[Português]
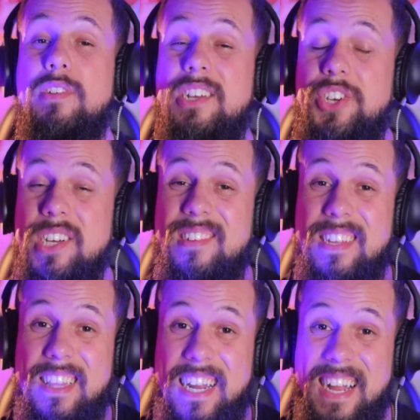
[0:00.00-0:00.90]
você tinha que
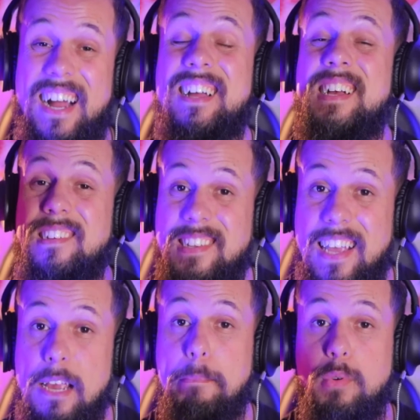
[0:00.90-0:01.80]
se entregar
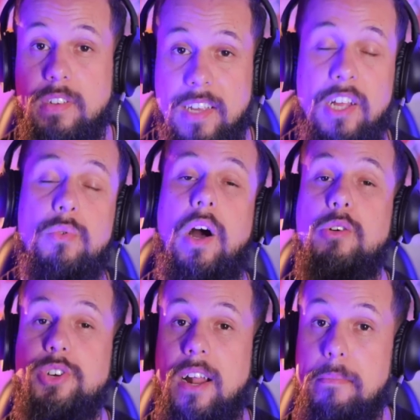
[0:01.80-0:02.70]
100%
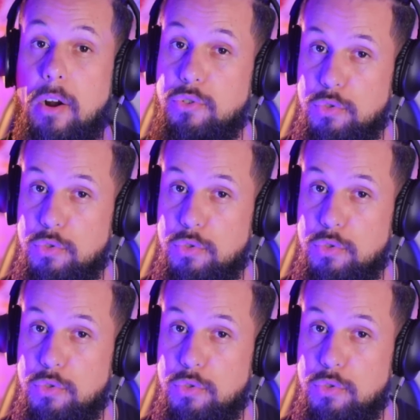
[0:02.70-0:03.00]
ao Charlie Brown